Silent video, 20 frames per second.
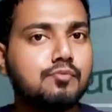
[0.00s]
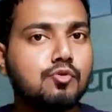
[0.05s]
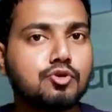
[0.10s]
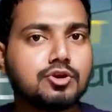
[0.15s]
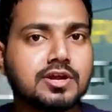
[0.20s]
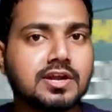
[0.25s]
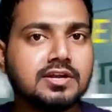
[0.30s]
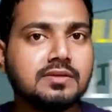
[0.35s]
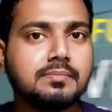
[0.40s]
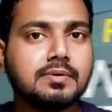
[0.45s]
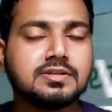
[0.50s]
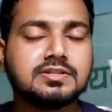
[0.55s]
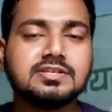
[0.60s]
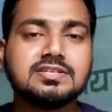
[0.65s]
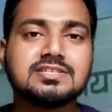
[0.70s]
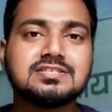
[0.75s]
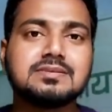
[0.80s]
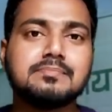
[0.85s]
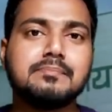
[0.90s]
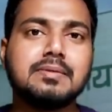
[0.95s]
इंपोर्ट करनी पड़ती
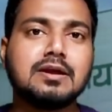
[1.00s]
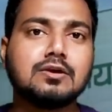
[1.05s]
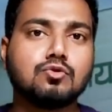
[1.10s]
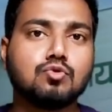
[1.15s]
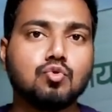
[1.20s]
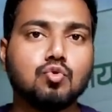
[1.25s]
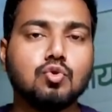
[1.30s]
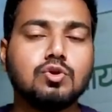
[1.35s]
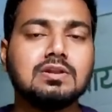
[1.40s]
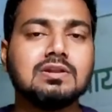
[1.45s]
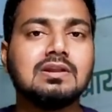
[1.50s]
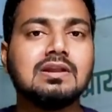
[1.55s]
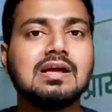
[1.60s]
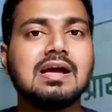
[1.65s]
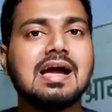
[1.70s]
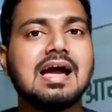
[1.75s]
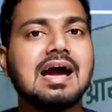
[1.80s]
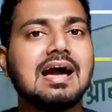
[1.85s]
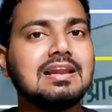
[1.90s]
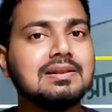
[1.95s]
है जैसे पेट्रोल
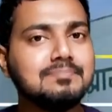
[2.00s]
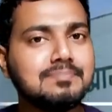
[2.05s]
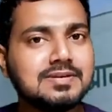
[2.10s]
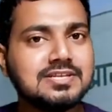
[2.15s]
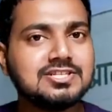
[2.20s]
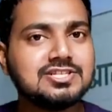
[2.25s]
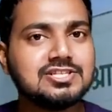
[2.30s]
एल